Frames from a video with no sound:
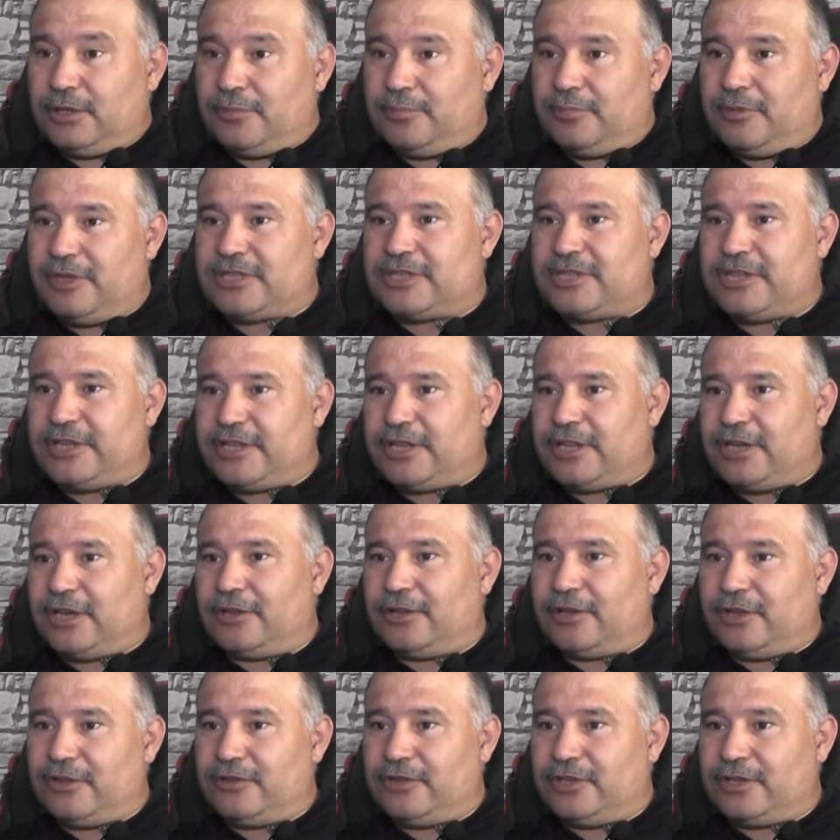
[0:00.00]
mesleki
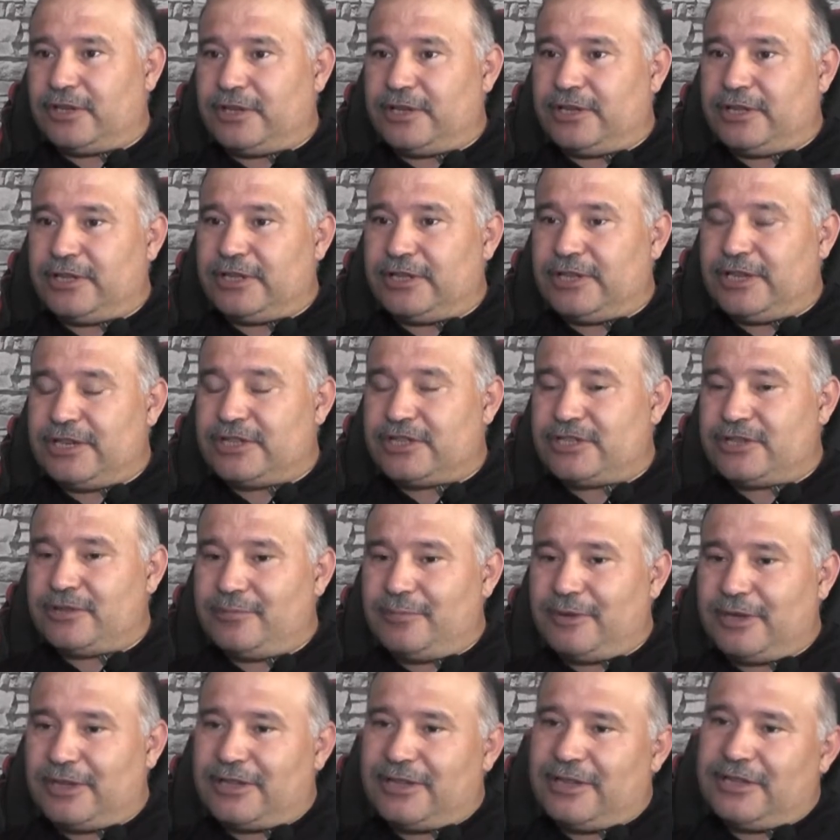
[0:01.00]
alanlara
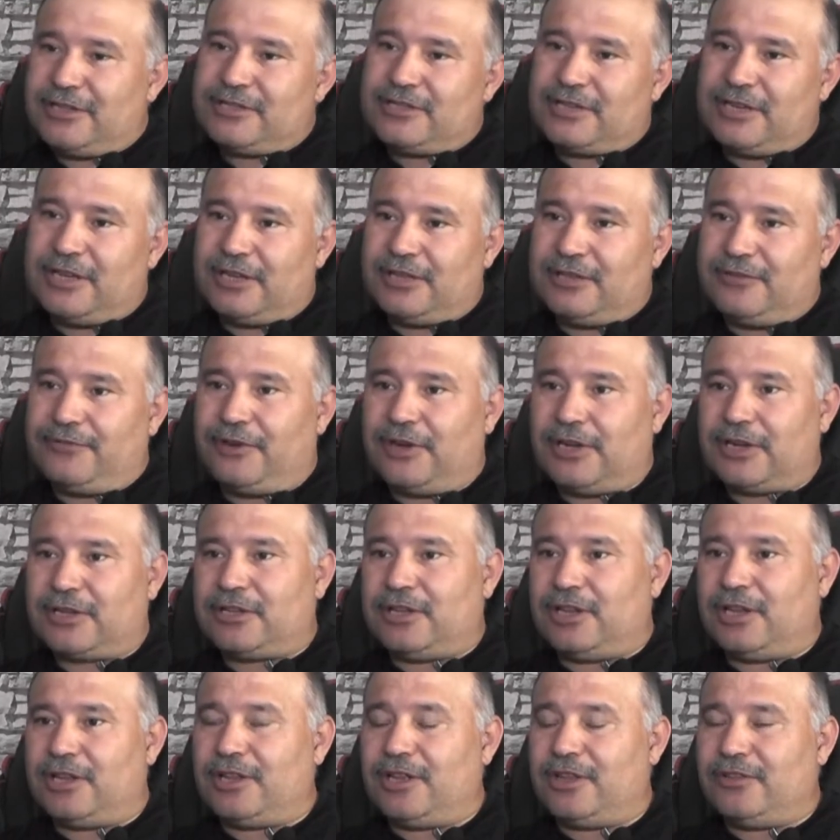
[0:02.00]
yerleştirmekten ziyade
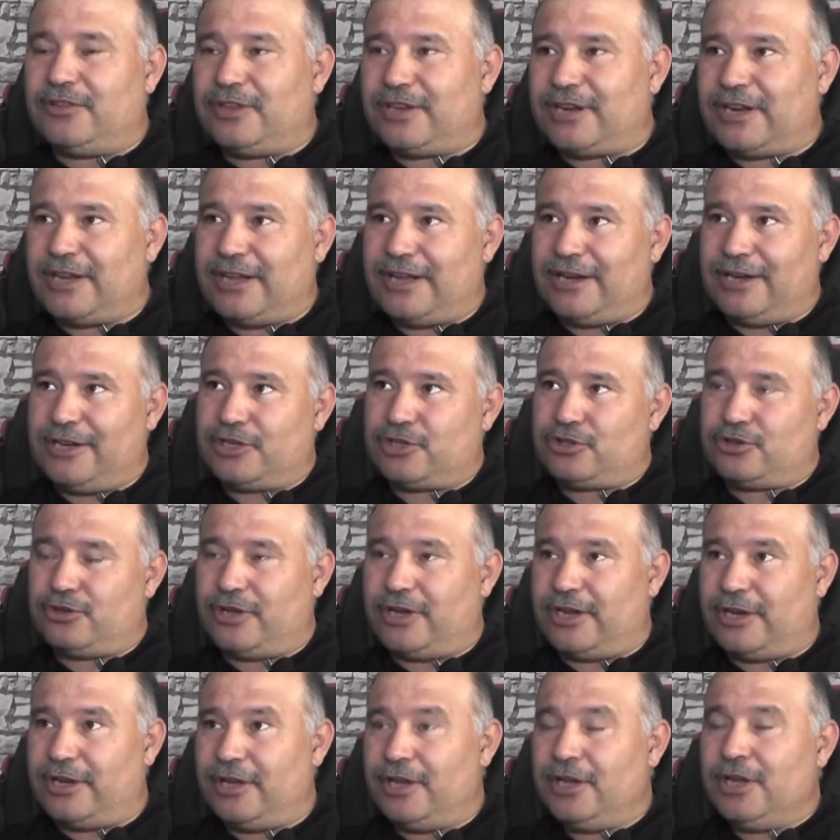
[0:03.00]
farklı alanlara yerleştiriyor.
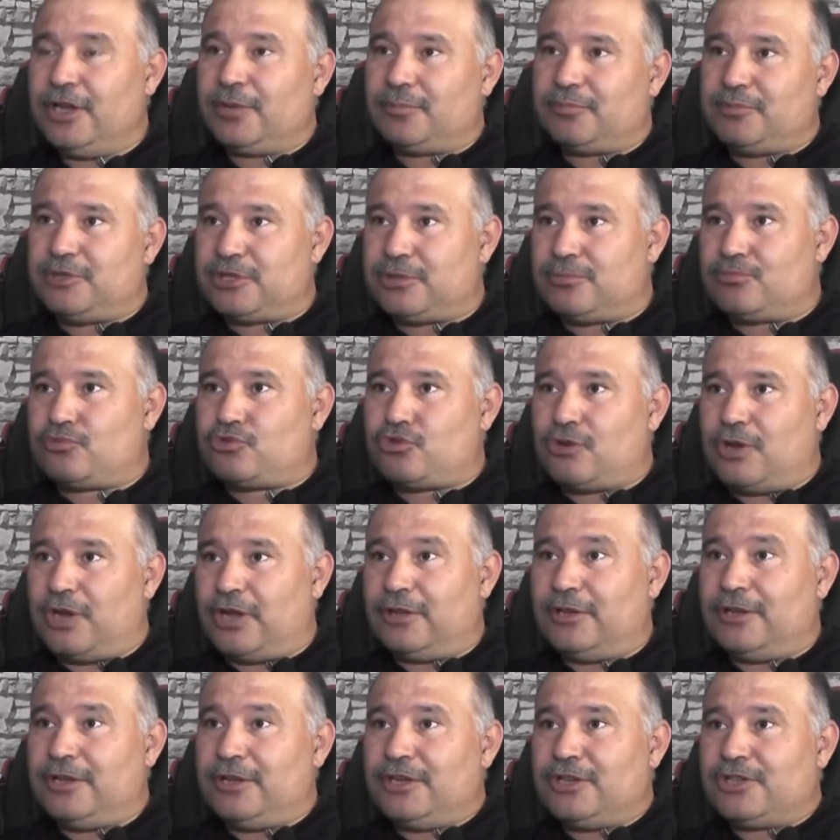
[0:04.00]
Yani bizim şu
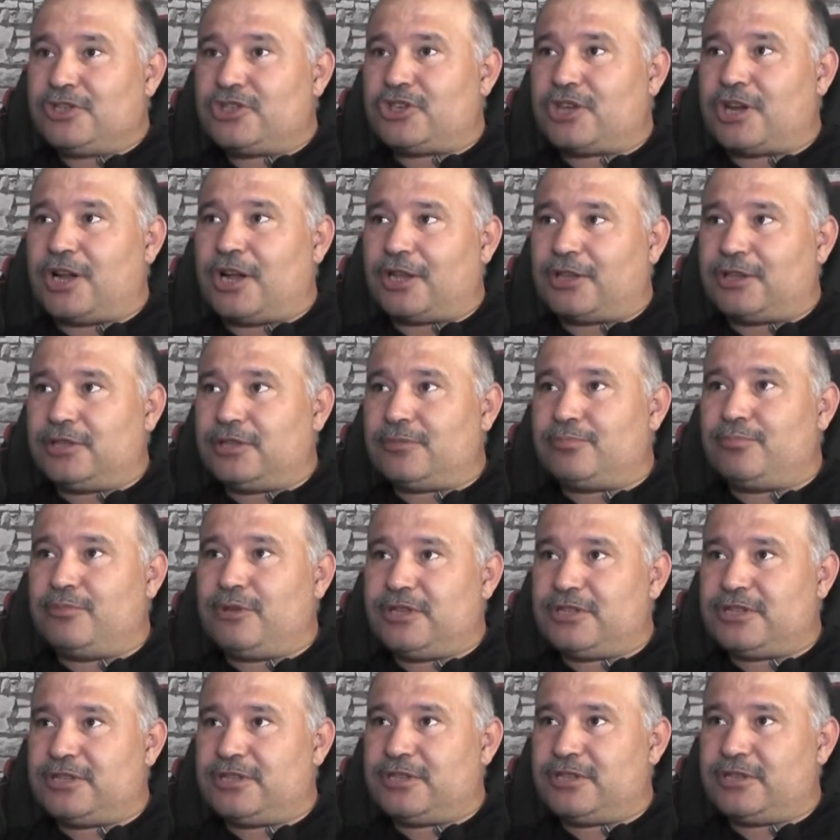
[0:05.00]
an çıraklık
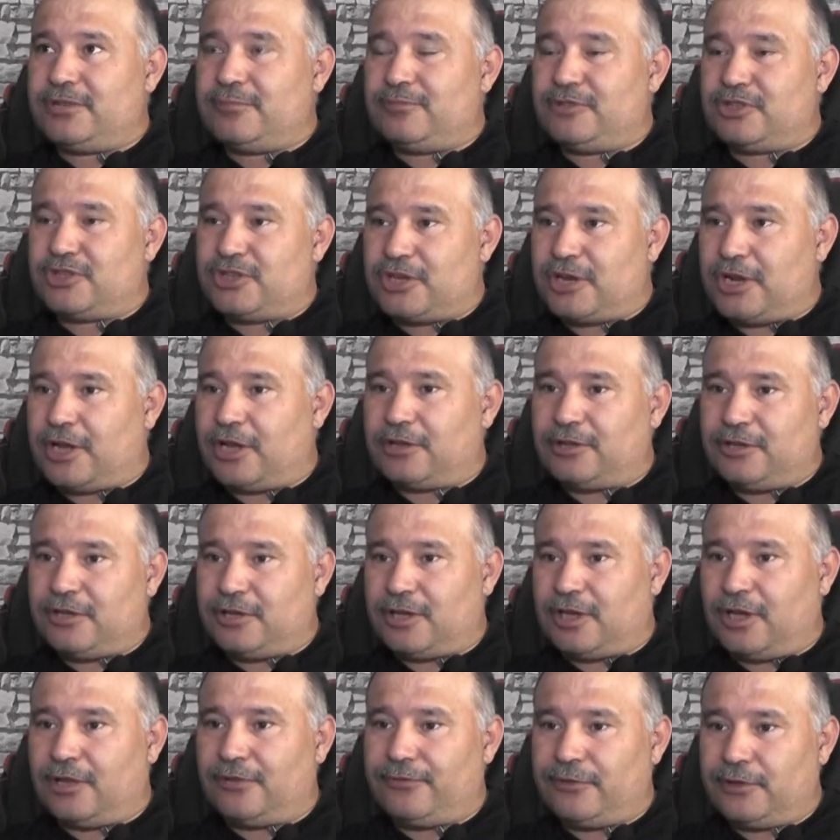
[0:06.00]
müessesemiz, çıraklık,
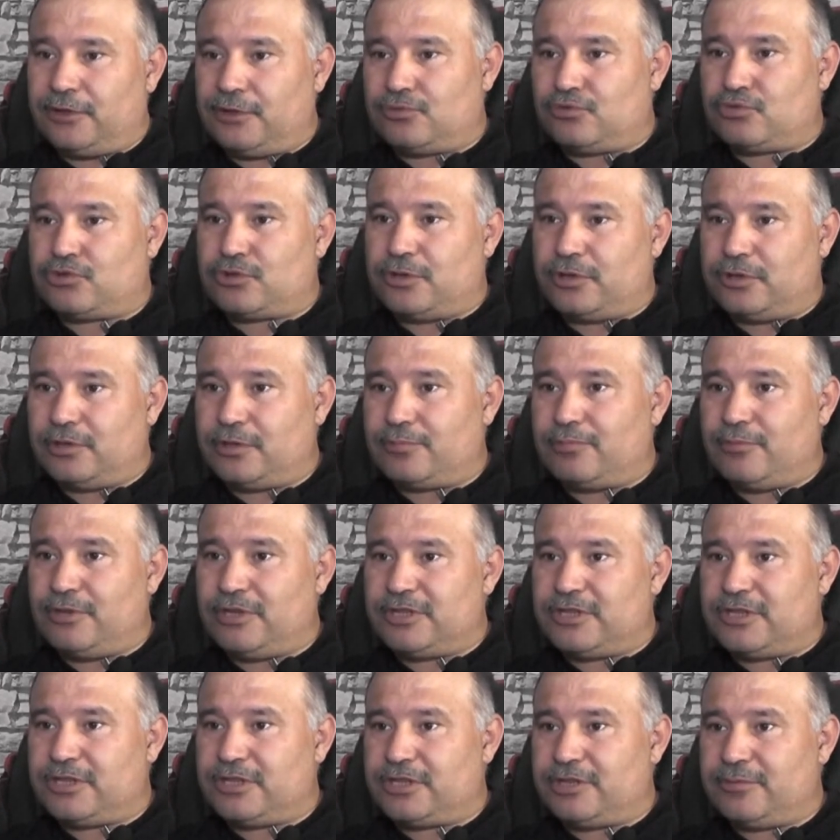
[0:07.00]
kalfalık, ustalık
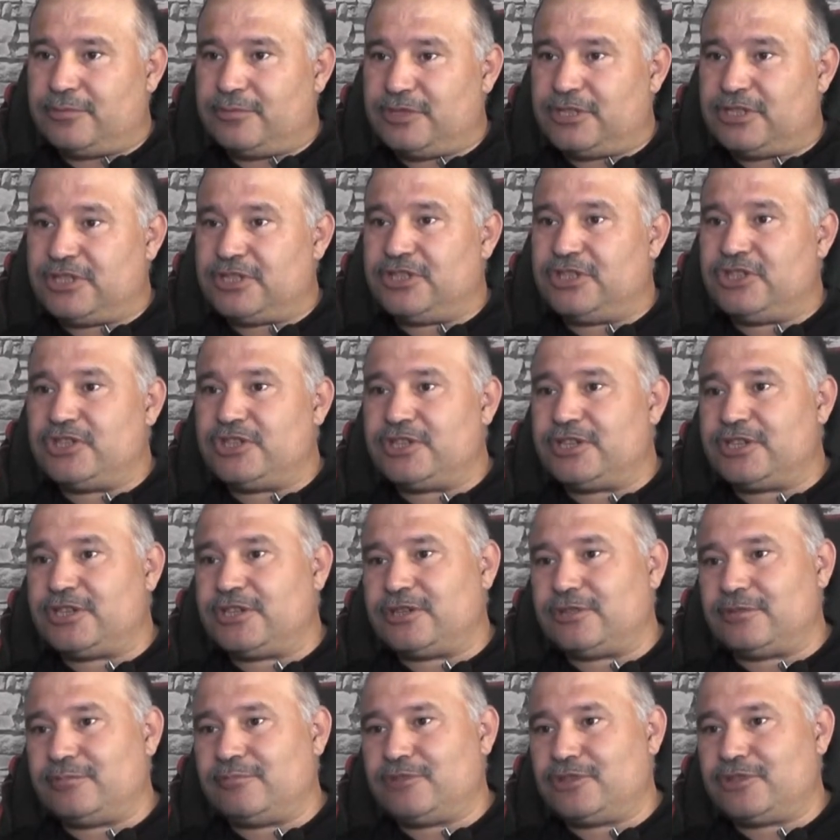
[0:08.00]
müessesemiz zinciri
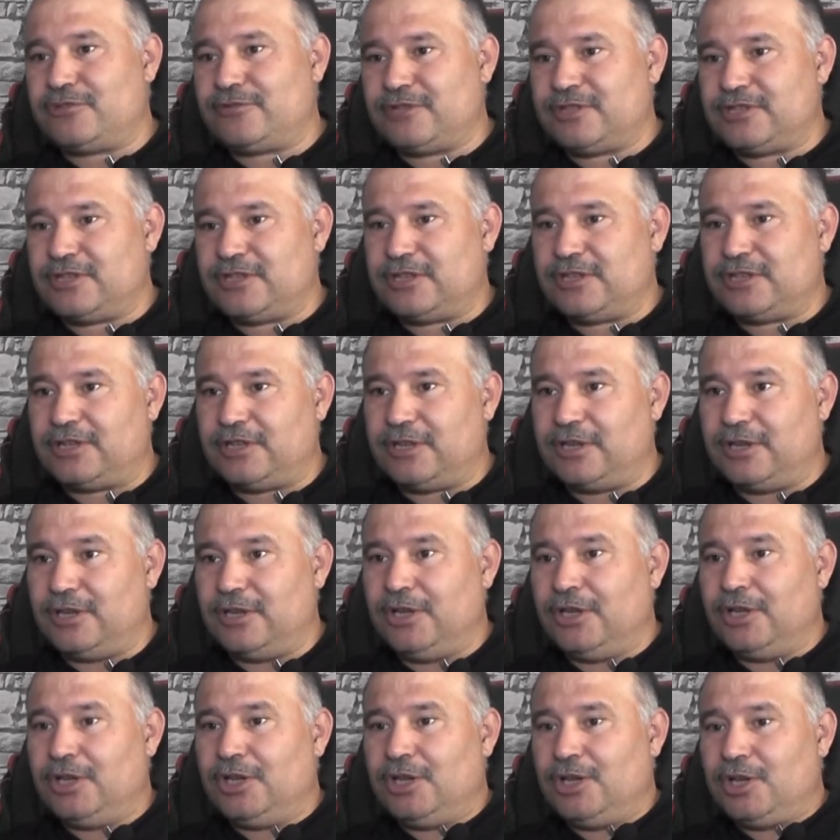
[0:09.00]
kırılmış vaziyette. Hı
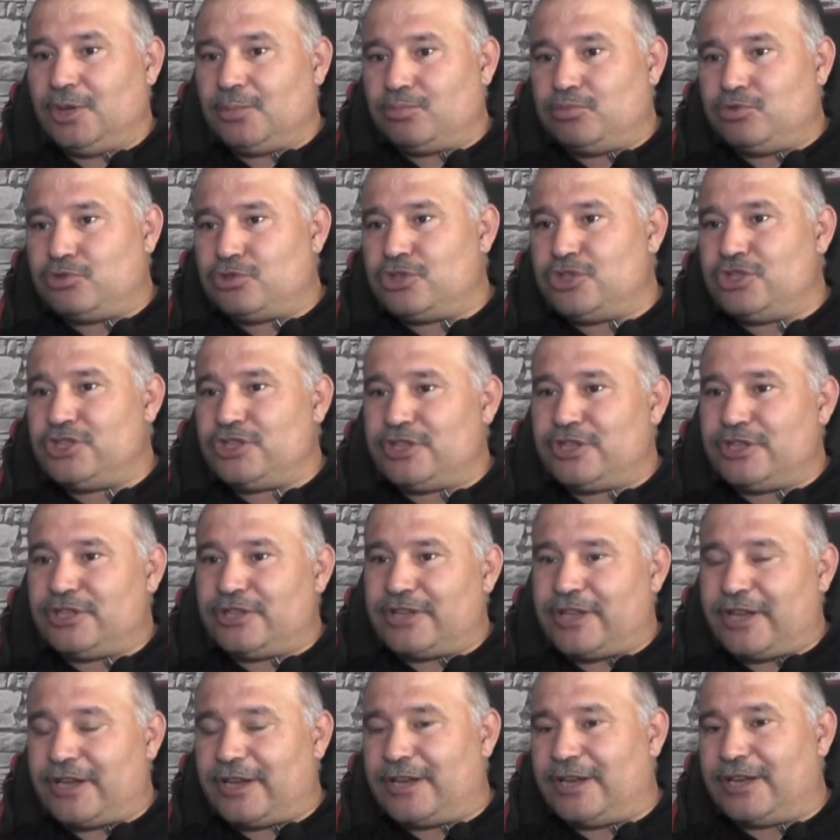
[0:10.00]
hı. Bu zincirin
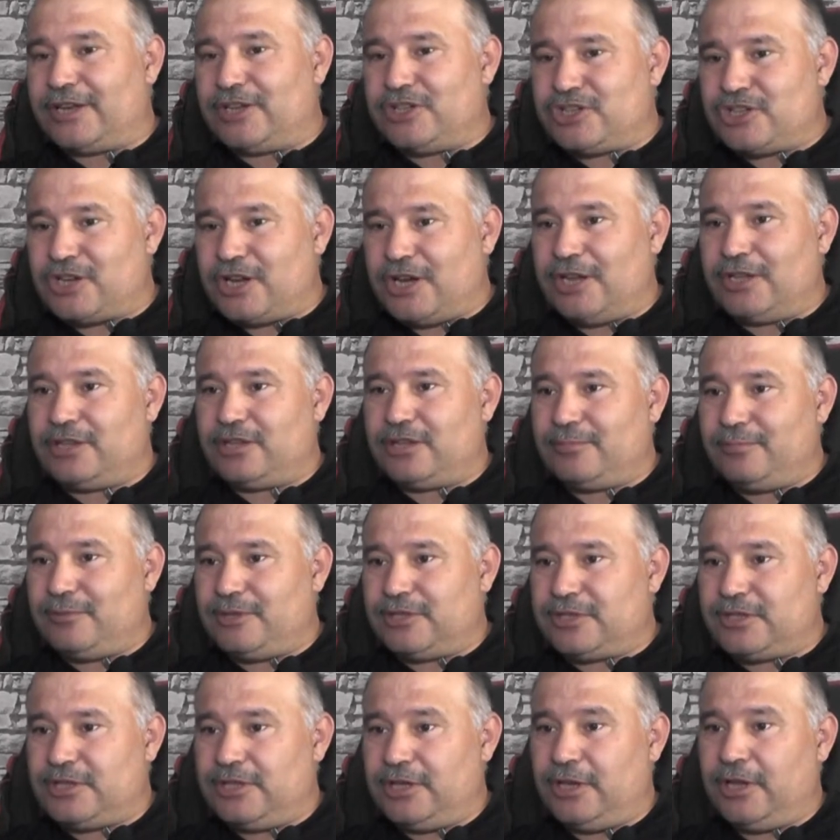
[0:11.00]
tekrar inşa
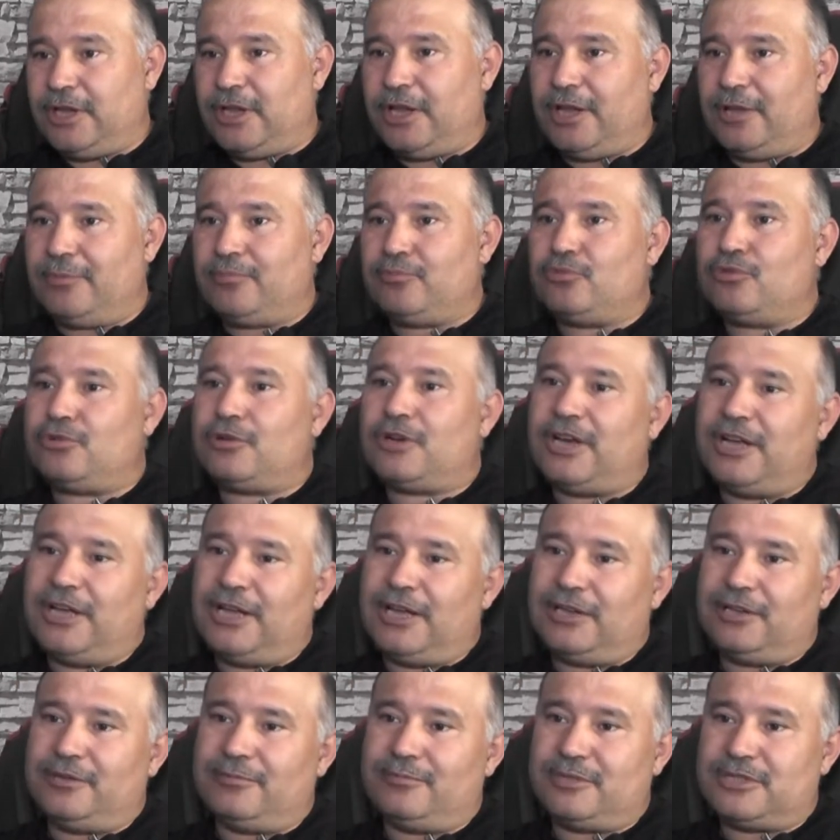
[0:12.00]
edilmesi en büyük
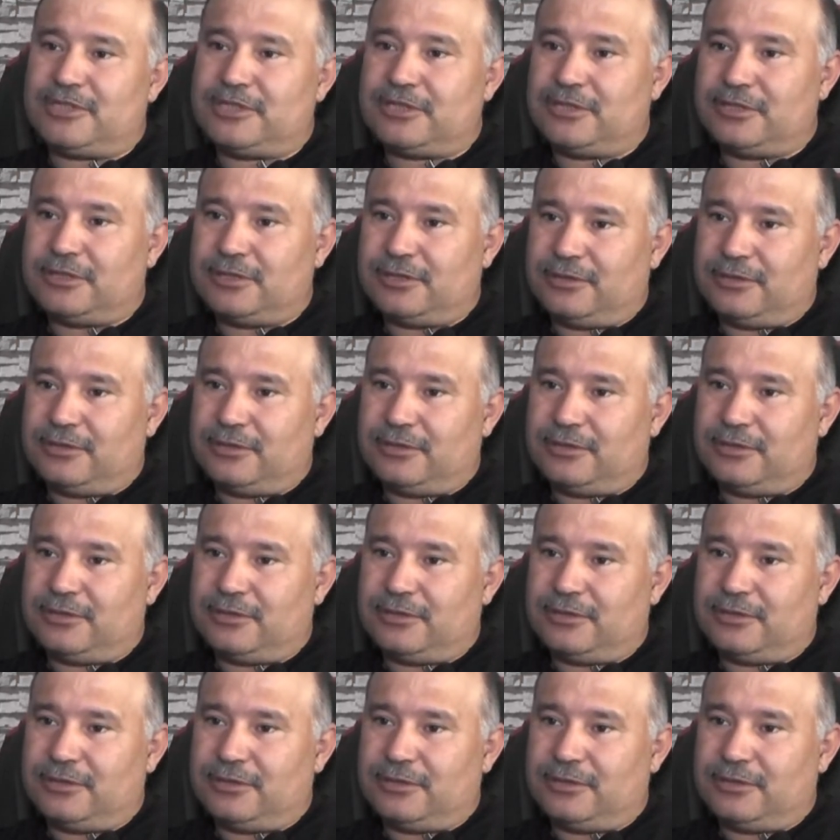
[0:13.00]
hayalimiz.